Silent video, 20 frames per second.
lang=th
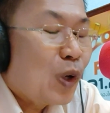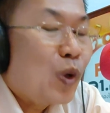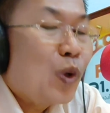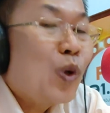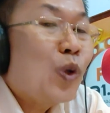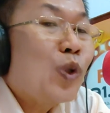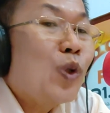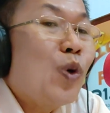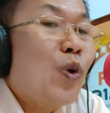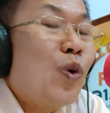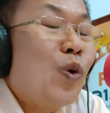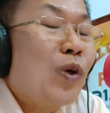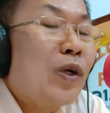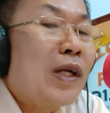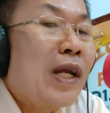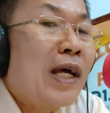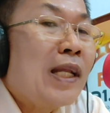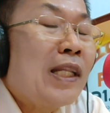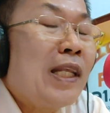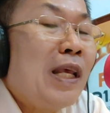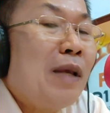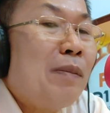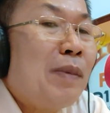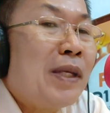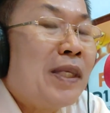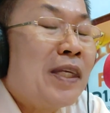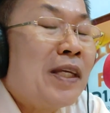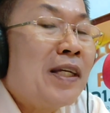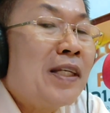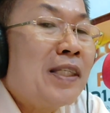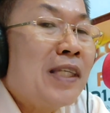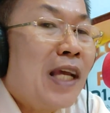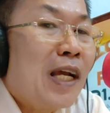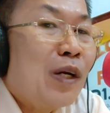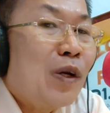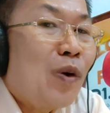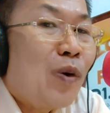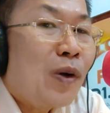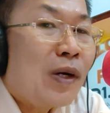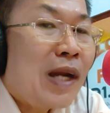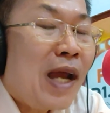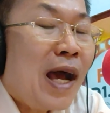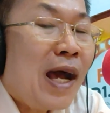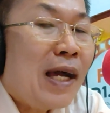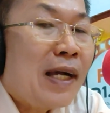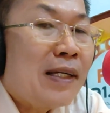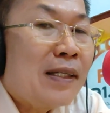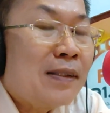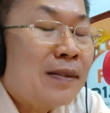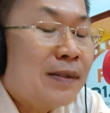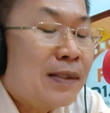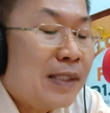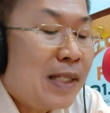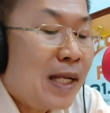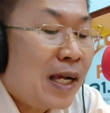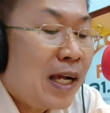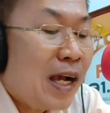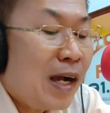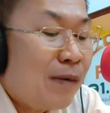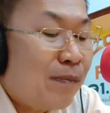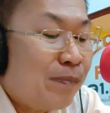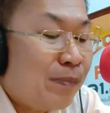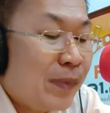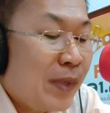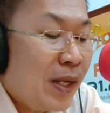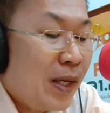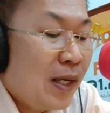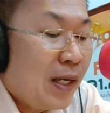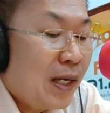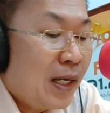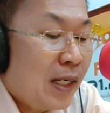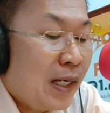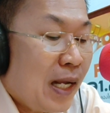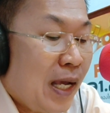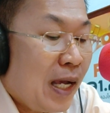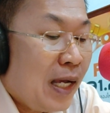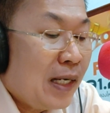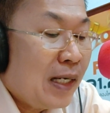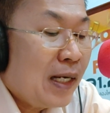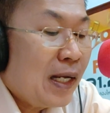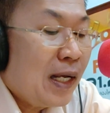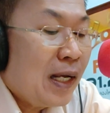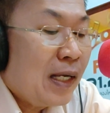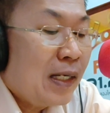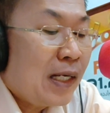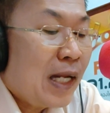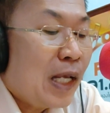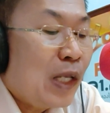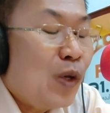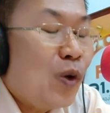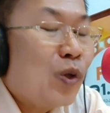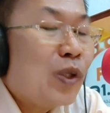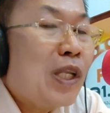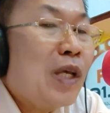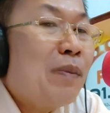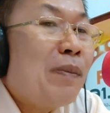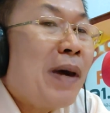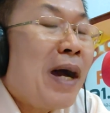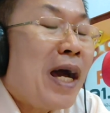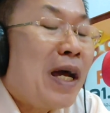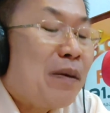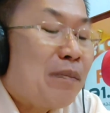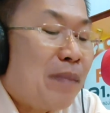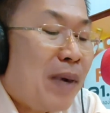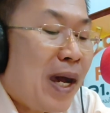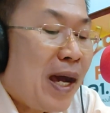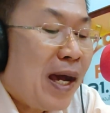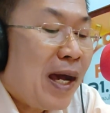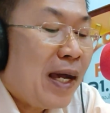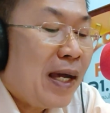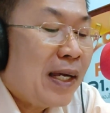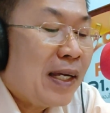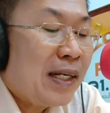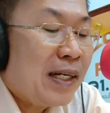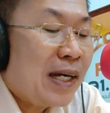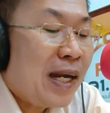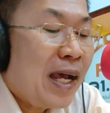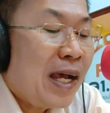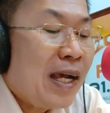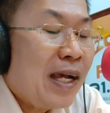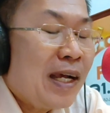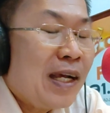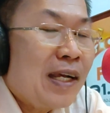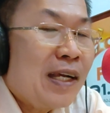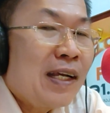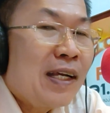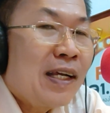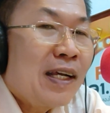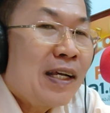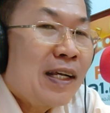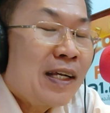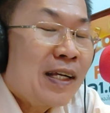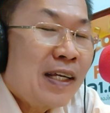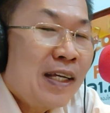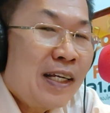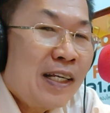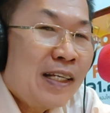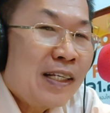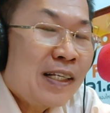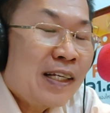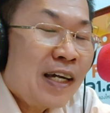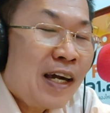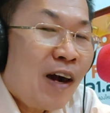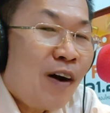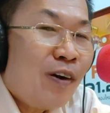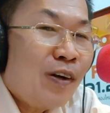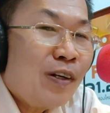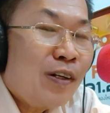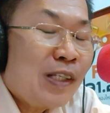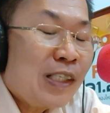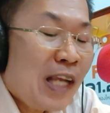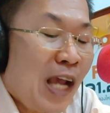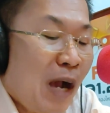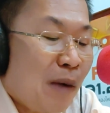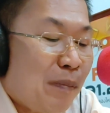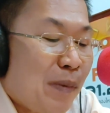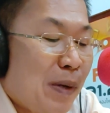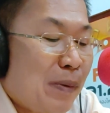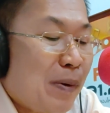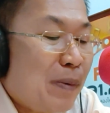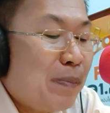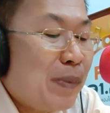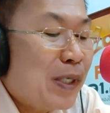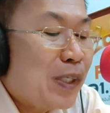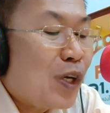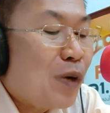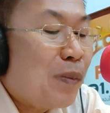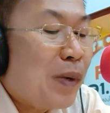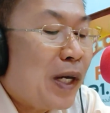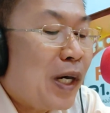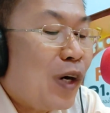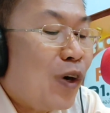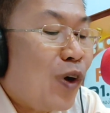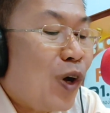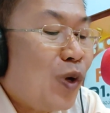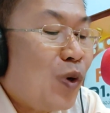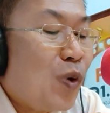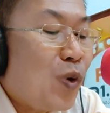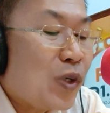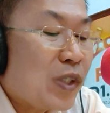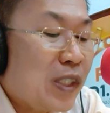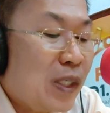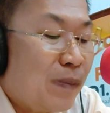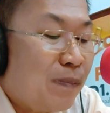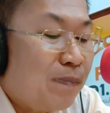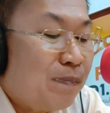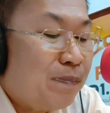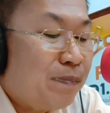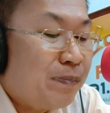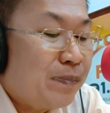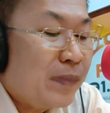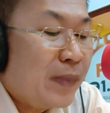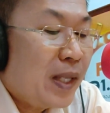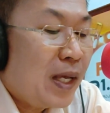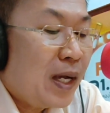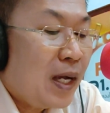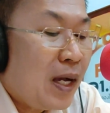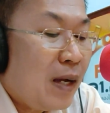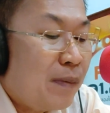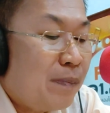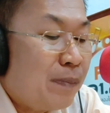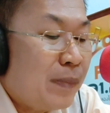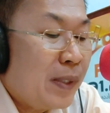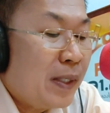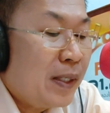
ลูกทุ่งนะที่มีชื่อเสียงโด่งดังนะครับนะในยุคที่ผ่านมานะ คือเขาจากไปเมื่อปี 2560นะครับ